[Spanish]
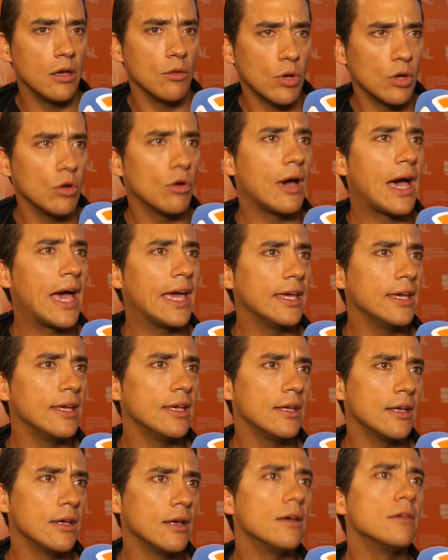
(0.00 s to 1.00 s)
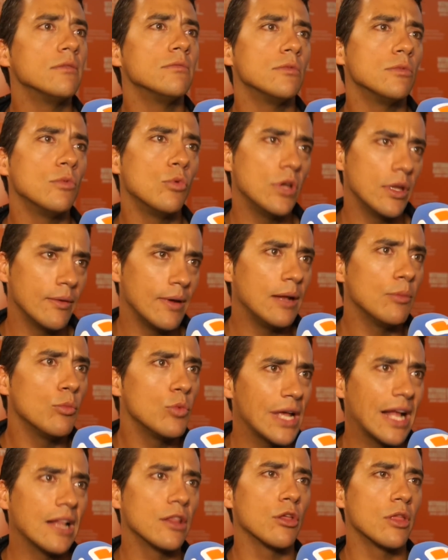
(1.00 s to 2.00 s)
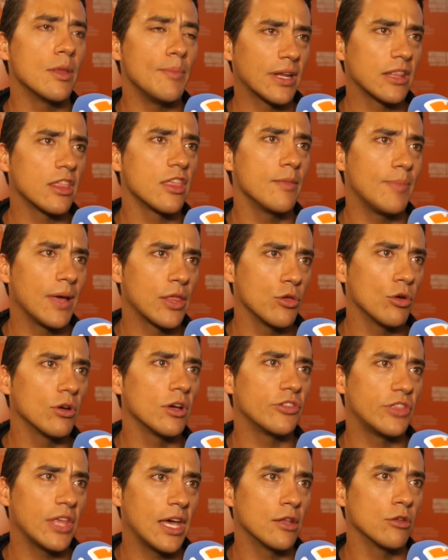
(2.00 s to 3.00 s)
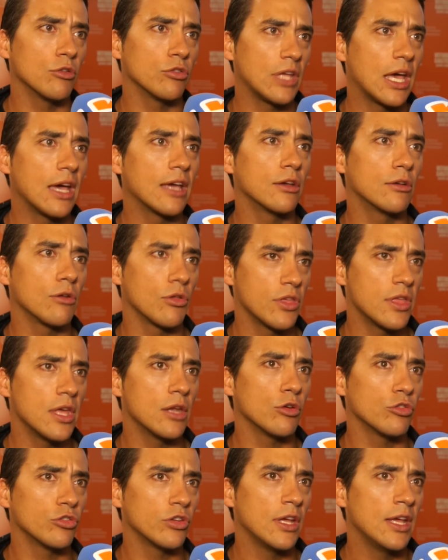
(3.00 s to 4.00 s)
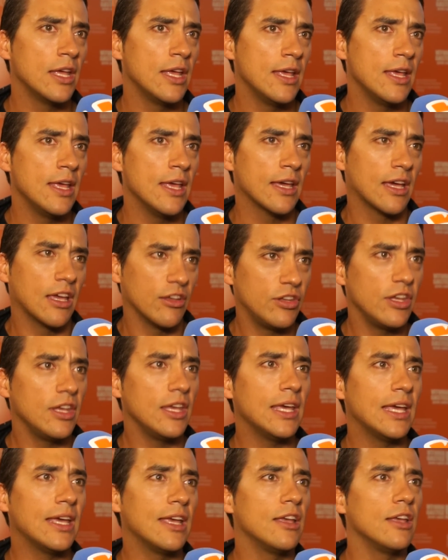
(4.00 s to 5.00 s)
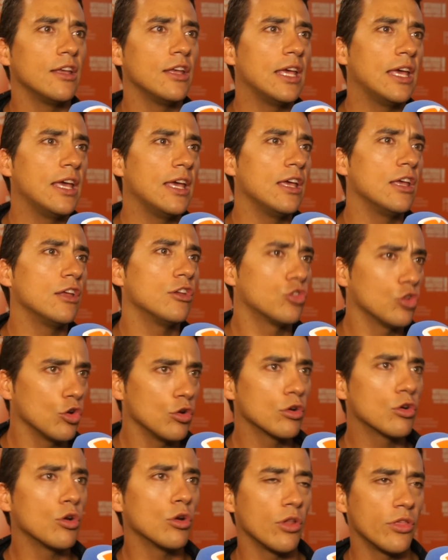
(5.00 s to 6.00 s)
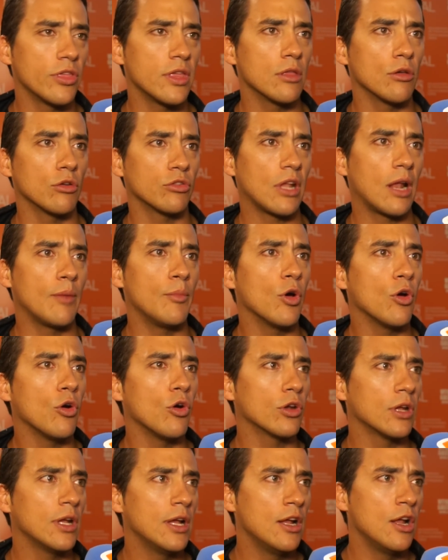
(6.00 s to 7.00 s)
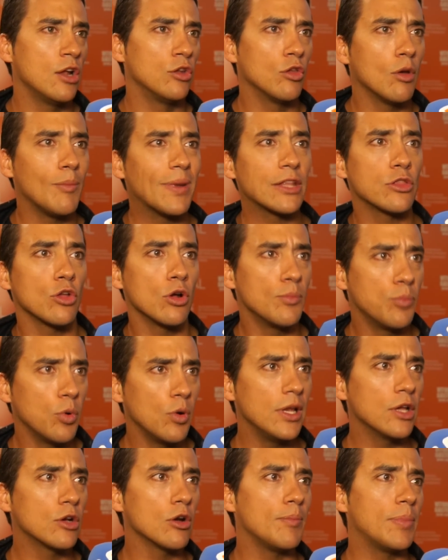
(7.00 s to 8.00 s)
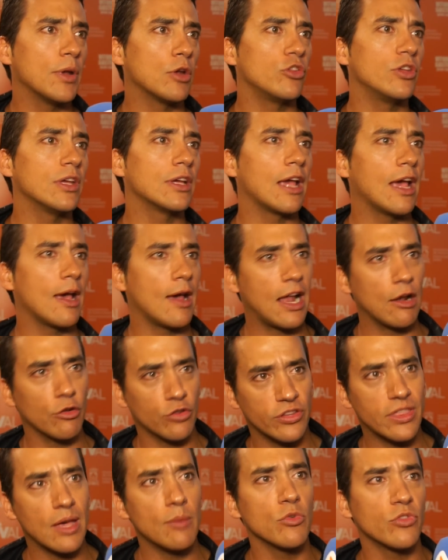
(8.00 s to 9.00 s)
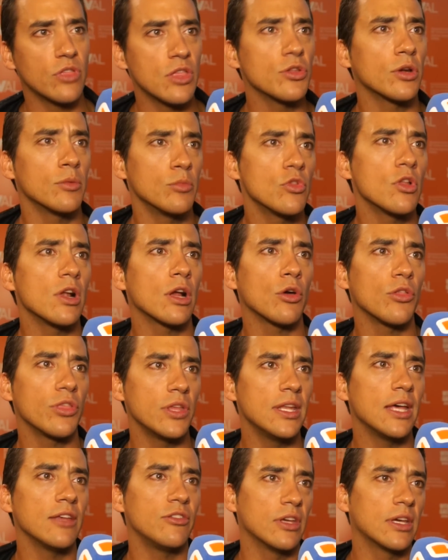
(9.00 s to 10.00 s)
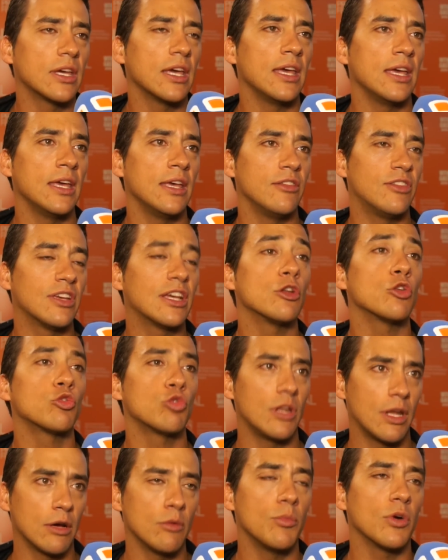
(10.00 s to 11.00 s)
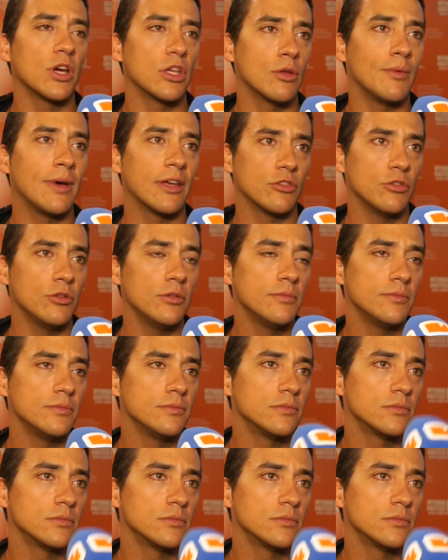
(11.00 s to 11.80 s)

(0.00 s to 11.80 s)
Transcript: bueno, hay un nivel muy alto de participación este año, o sea, hay cocineros que sí son conocidos. A lo mejor no para todo el público, pero sí a los que estamos dentro del mundo de la cocina sí que, sí que nos suenan un poquito más, ¿no?